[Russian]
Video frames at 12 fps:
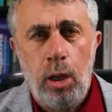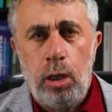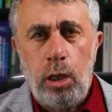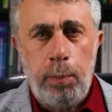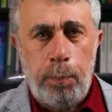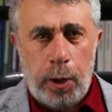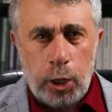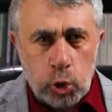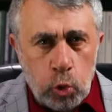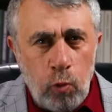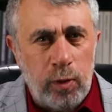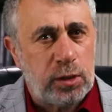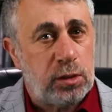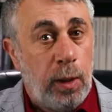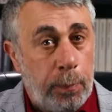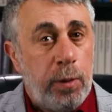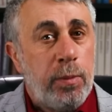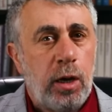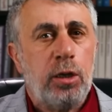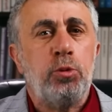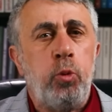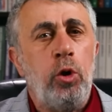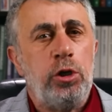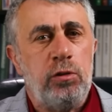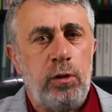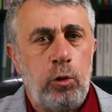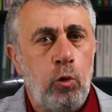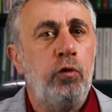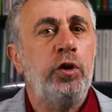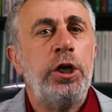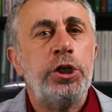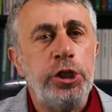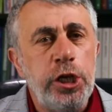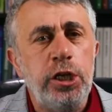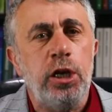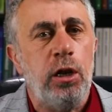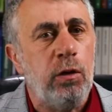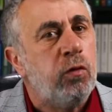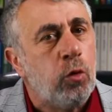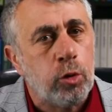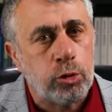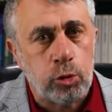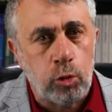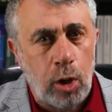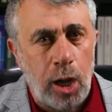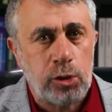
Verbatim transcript: и прошу вас, например, использовать увлажнители воздуха,